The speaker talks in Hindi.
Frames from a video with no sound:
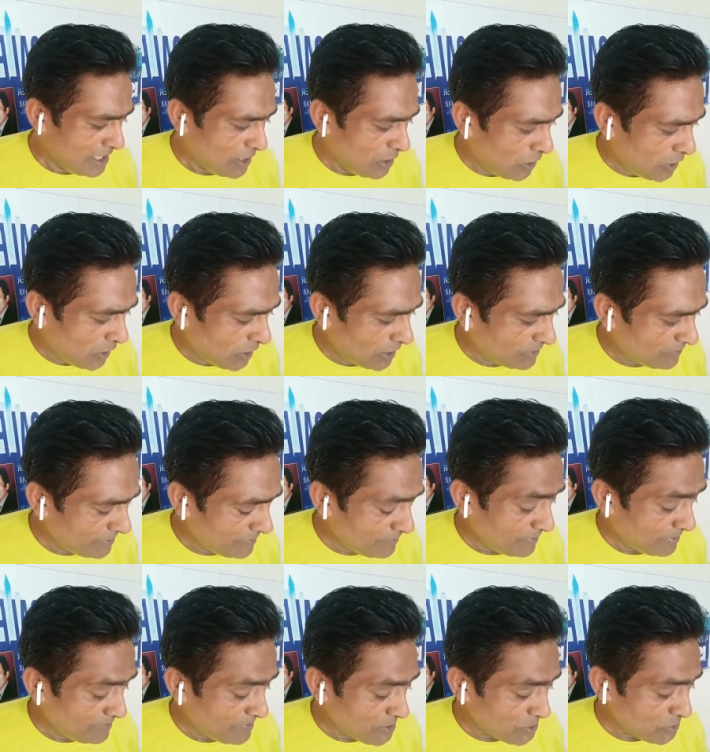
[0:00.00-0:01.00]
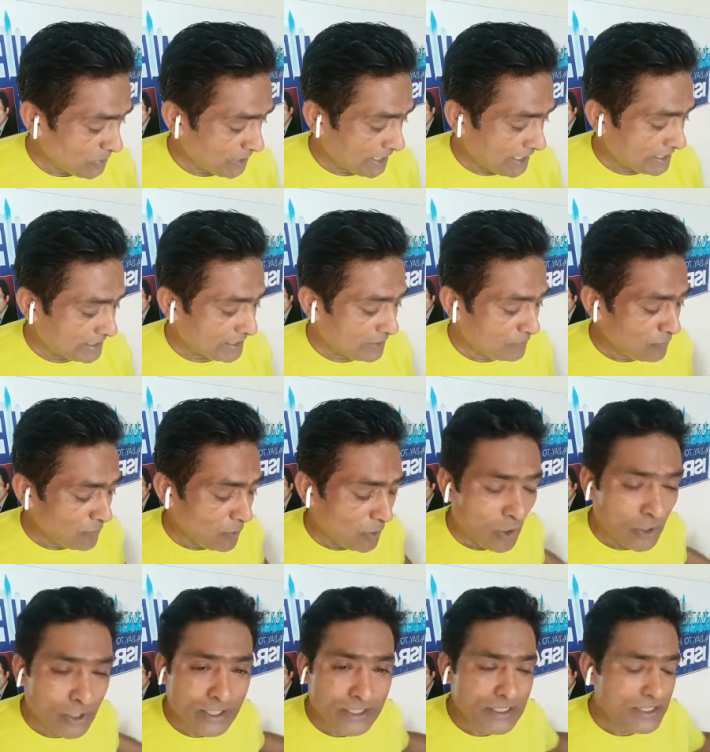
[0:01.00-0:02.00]
और फिर परमेश्वर कहता वो
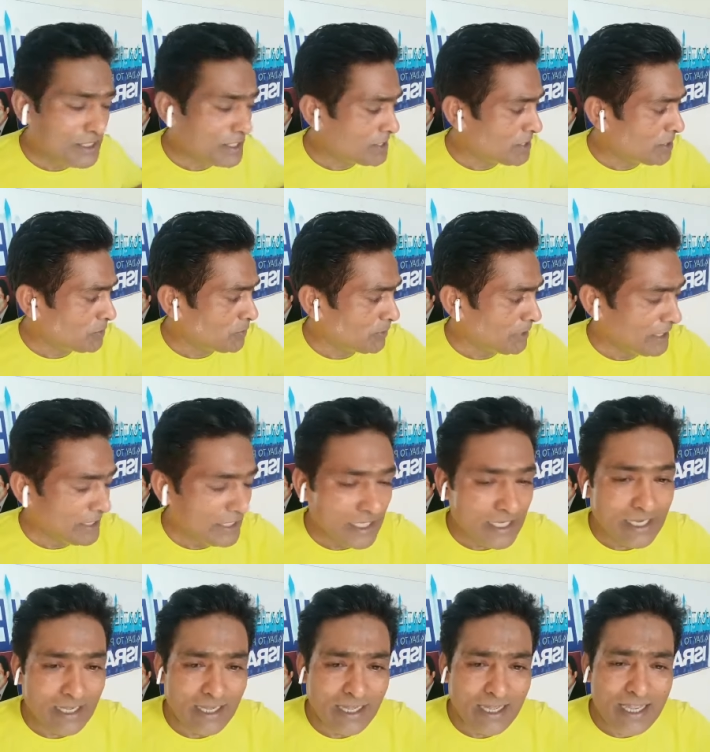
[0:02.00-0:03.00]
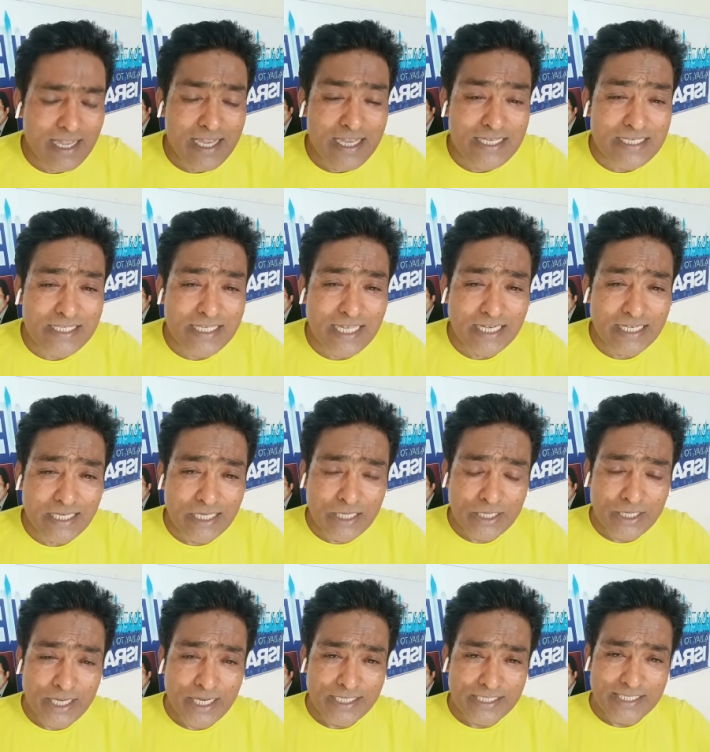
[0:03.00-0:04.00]
औरत जिसे तूने देखा है इज दैट
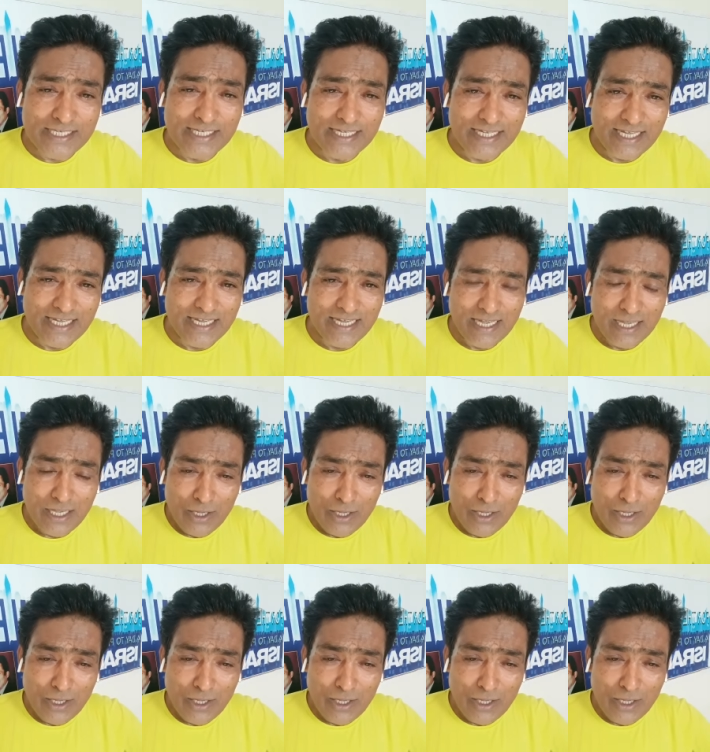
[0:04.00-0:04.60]
ग्रेट सिटी